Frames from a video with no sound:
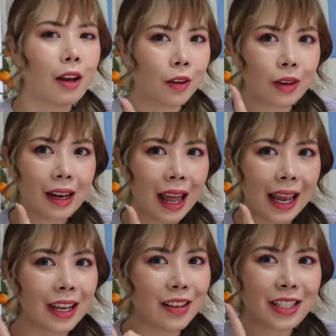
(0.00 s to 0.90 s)
กดไล
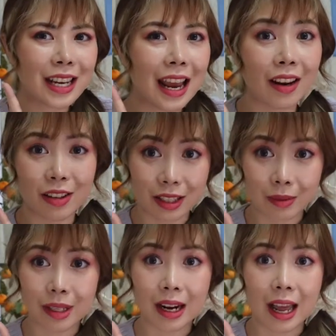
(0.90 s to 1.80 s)
ค์กดแชร์กด
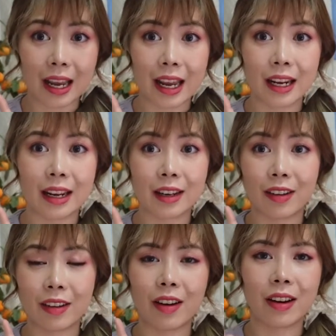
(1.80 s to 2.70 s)
Subscribe กันให้นาย
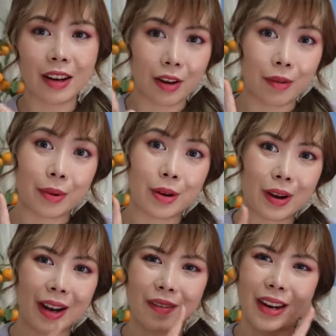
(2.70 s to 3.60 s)
ก่อนเนาะเดี๋ยวไปดู
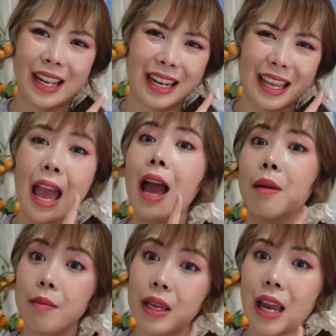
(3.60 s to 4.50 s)
กันว่าในนี้
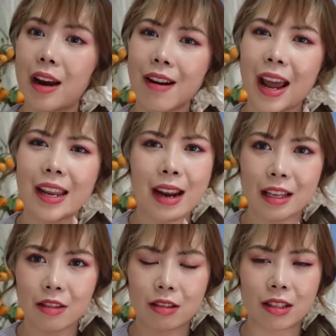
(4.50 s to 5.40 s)
มีอะไรน่า
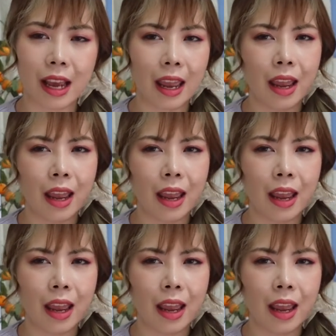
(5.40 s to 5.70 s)
สนใจ